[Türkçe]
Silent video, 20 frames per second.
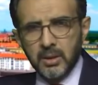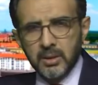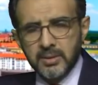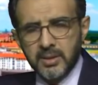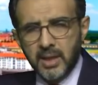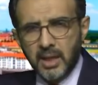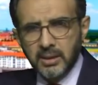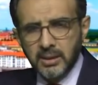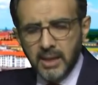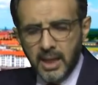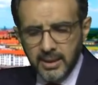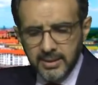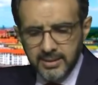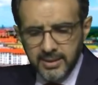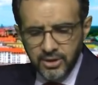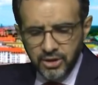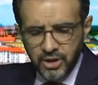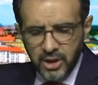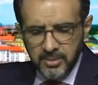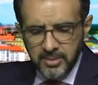Saygıdeğer
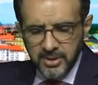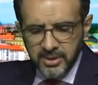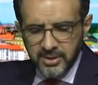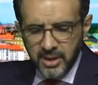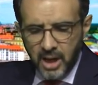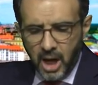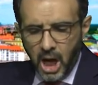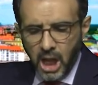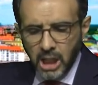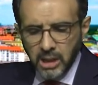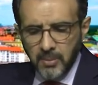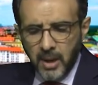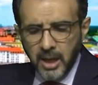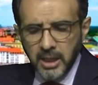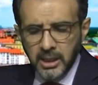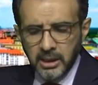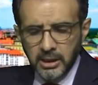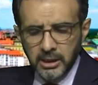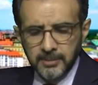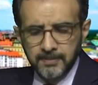izleyicilerimiz
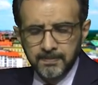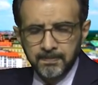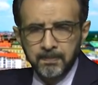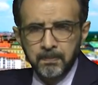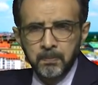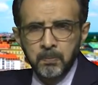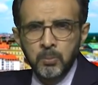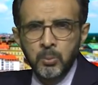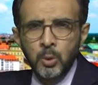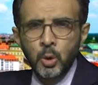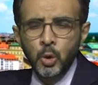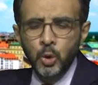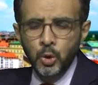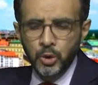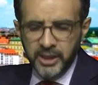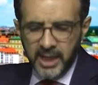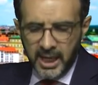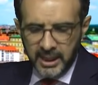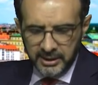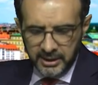Almanya'nın Münih
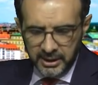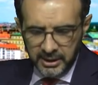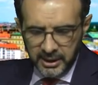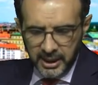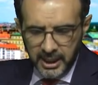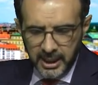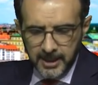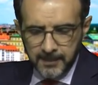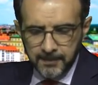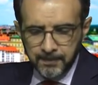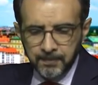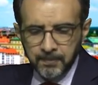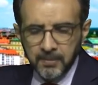kentinde